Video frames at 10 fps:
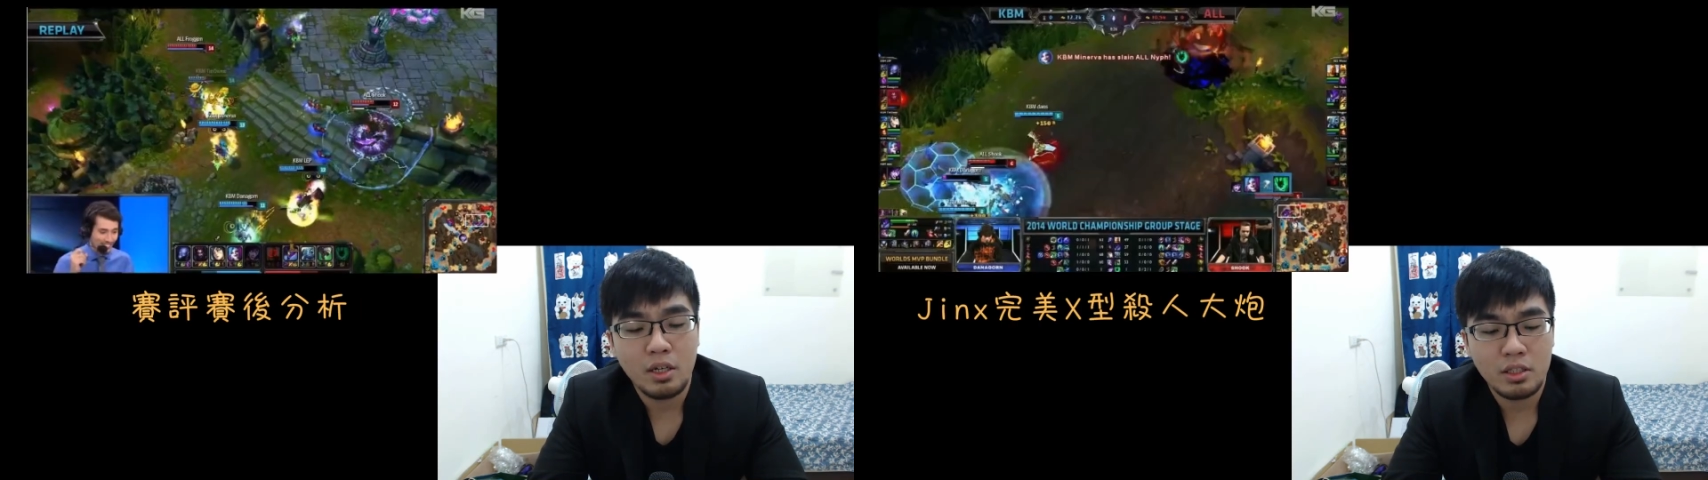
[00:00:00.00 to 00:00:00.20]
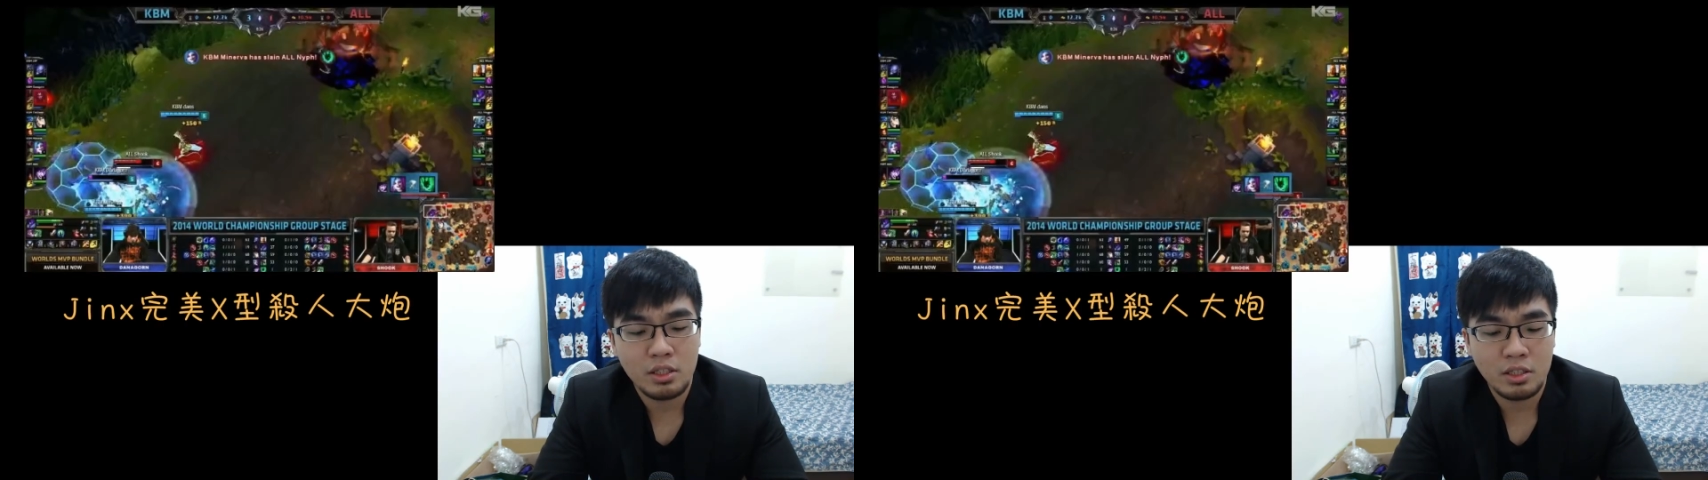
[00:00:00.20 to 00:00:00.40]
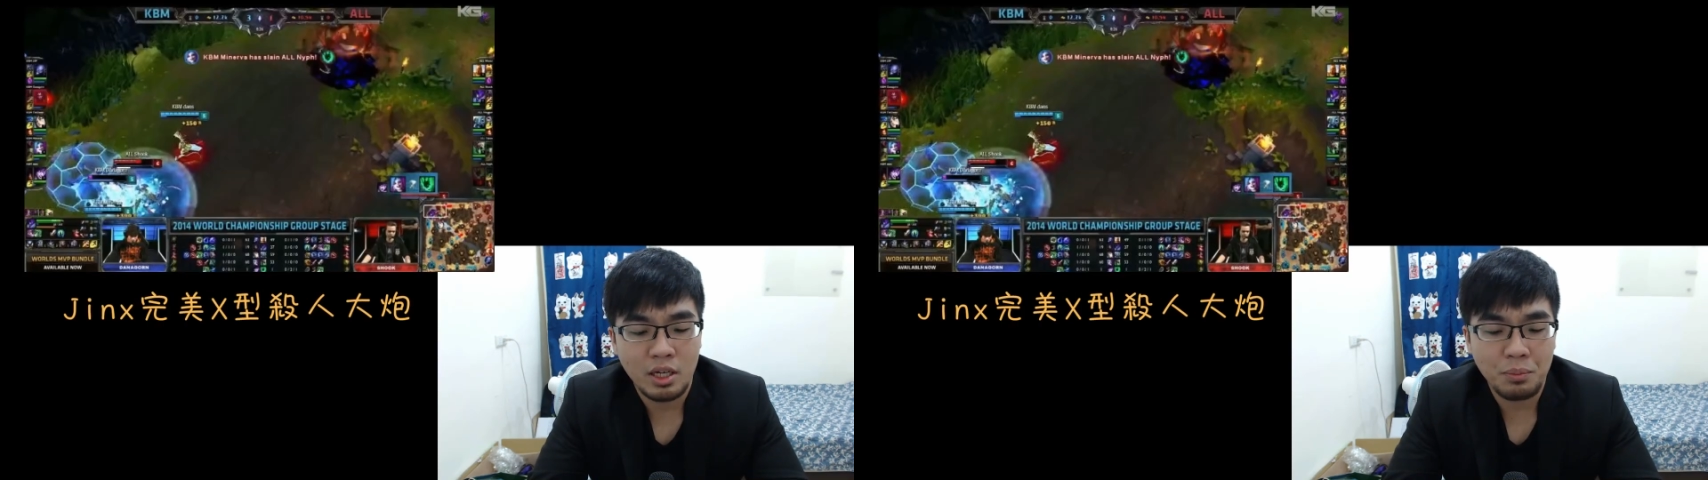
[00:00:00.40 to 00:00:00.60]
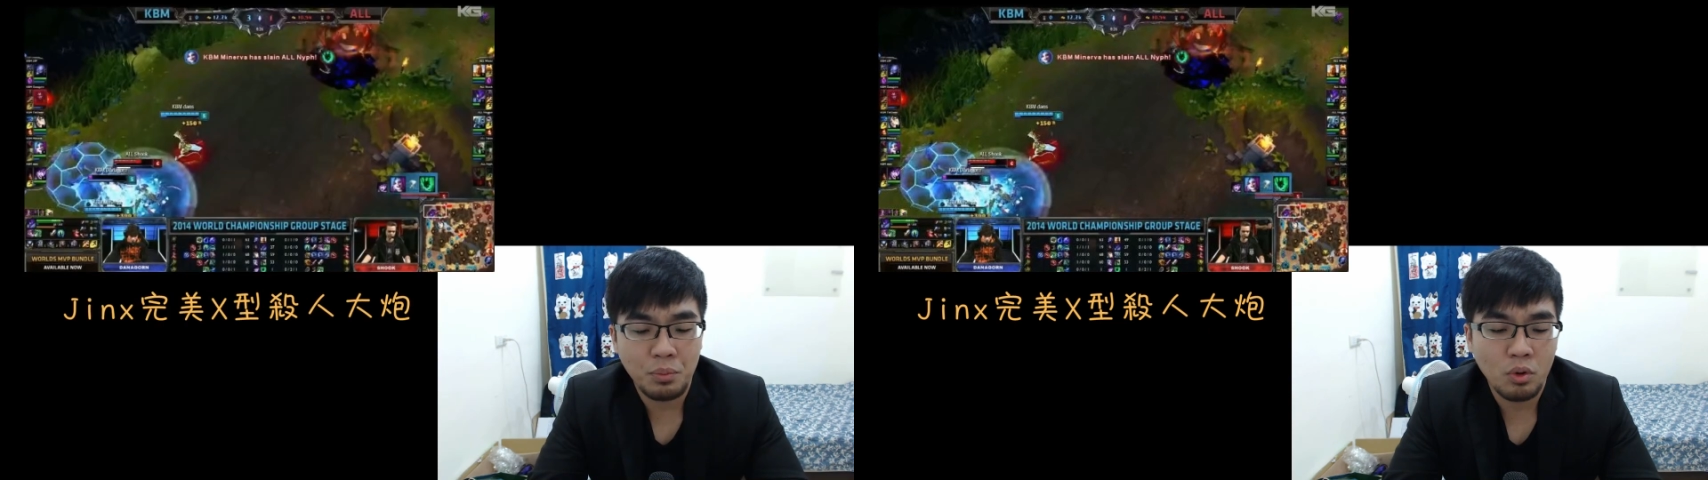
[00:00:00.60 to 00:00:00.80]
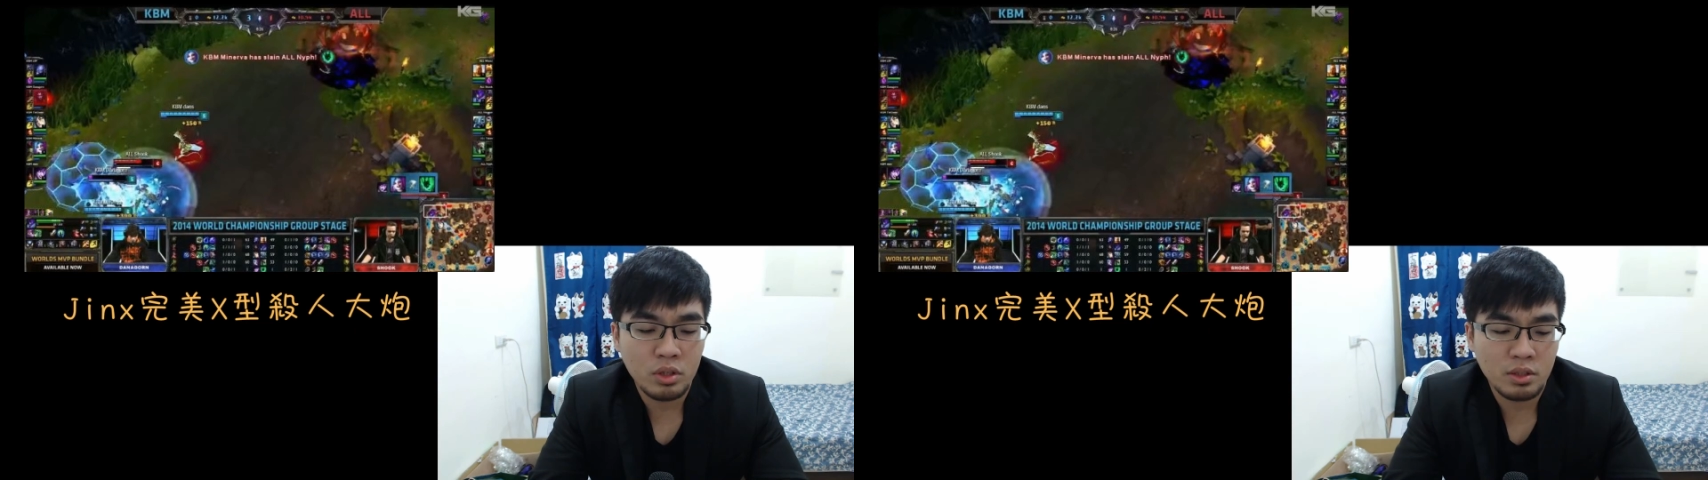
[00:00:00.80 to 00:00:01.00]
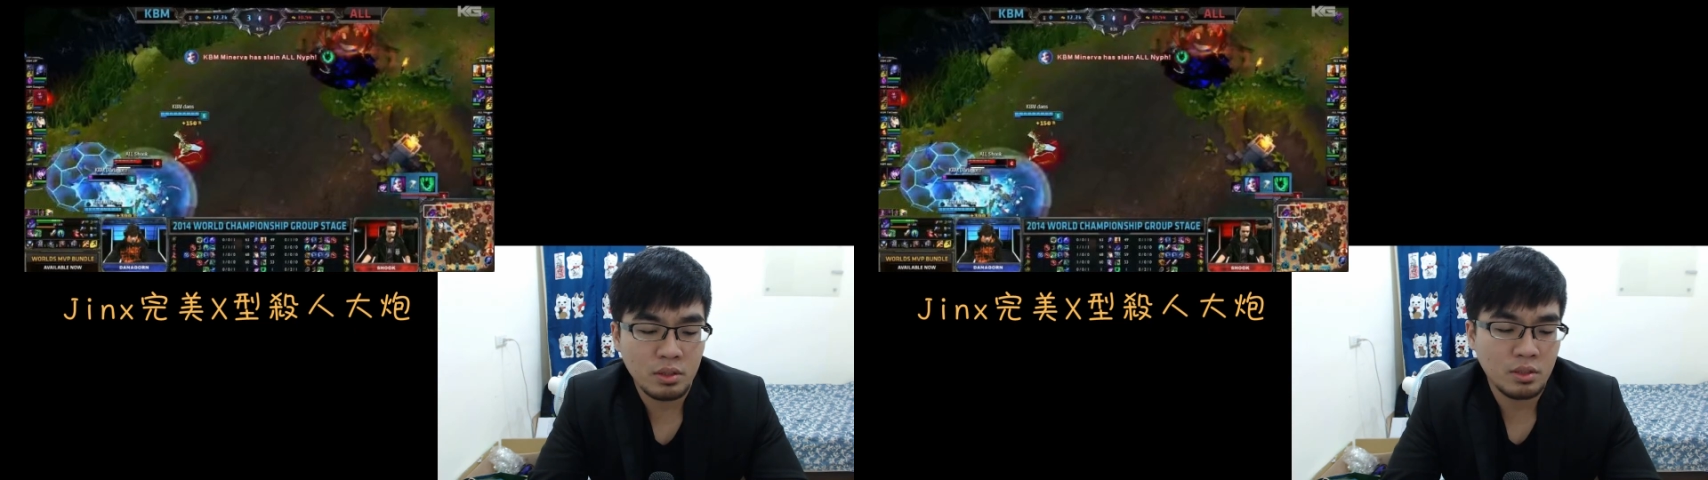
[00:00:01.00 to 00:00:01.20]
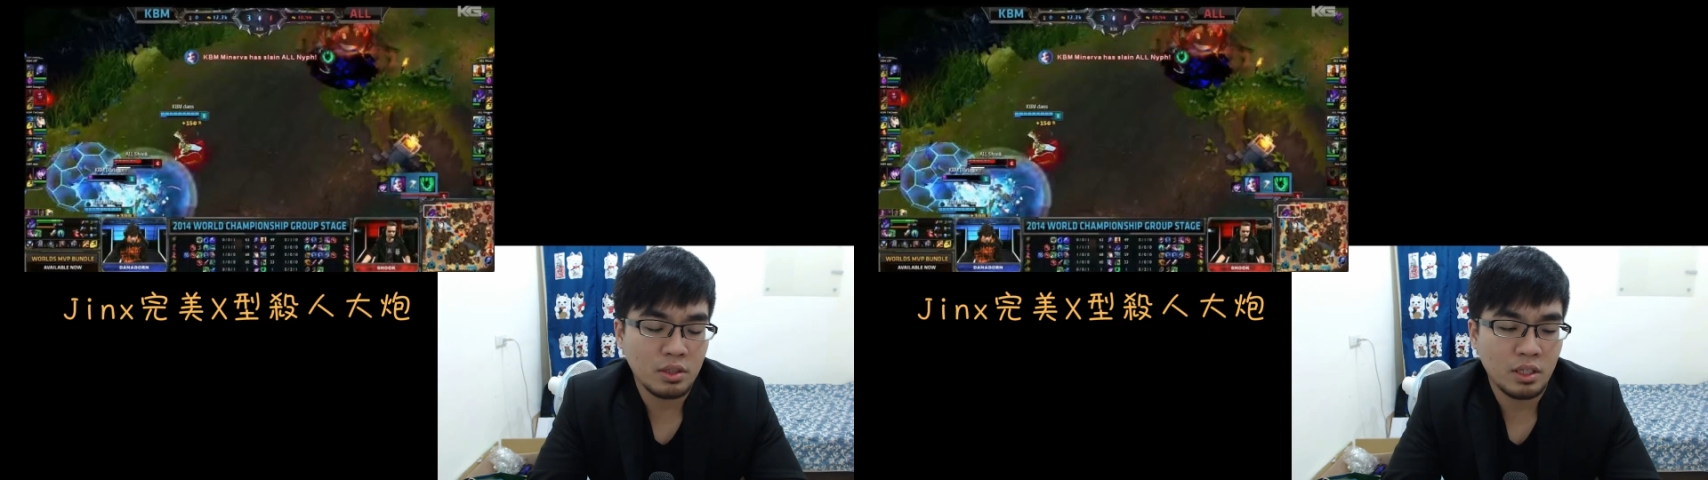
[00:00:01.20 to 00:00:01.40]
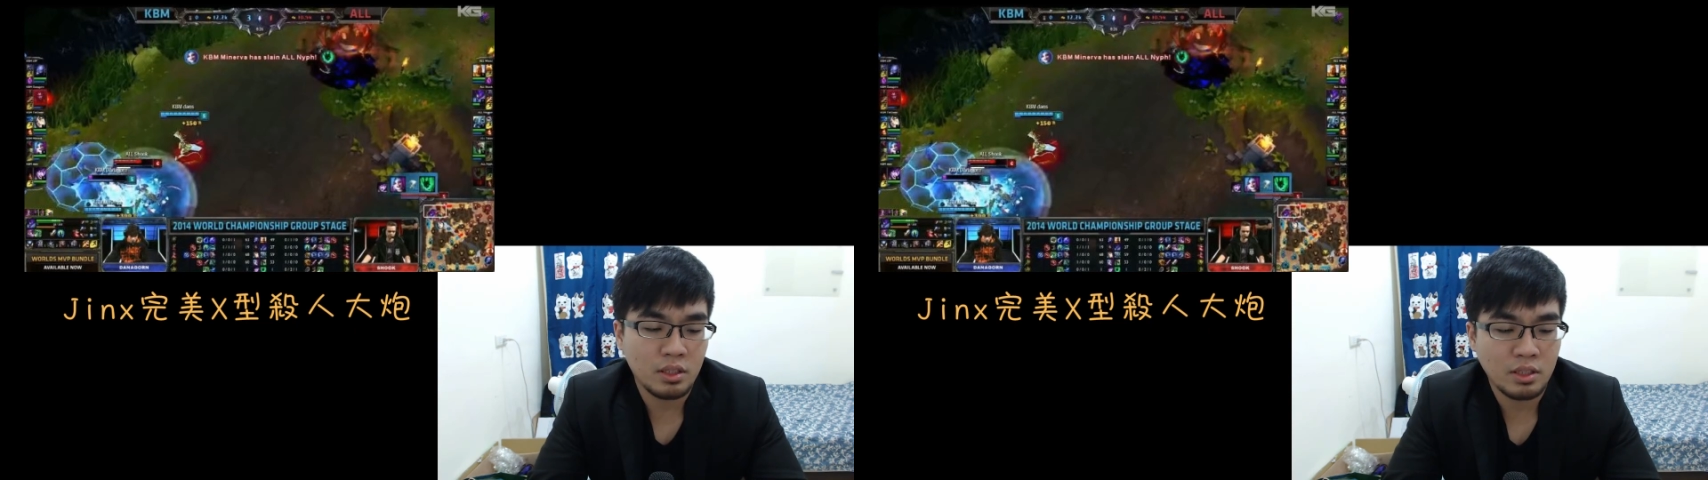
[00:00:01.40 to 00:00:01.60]
其实，在播这四
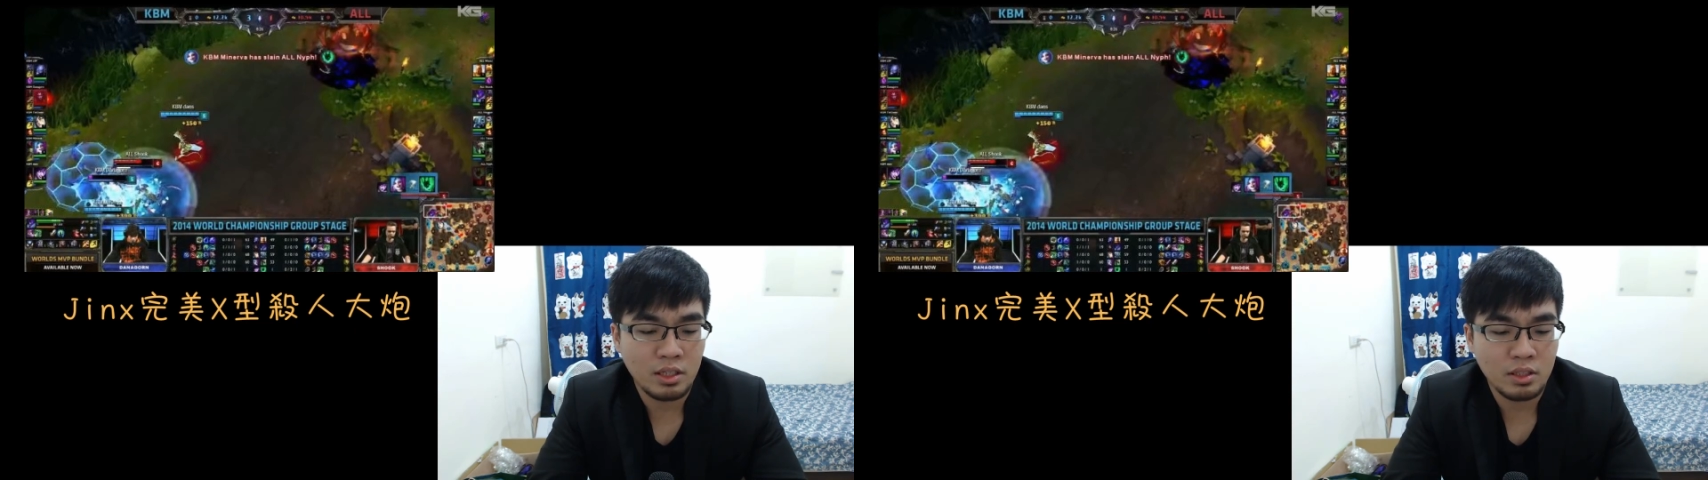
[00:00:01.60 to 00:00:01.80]
天的赛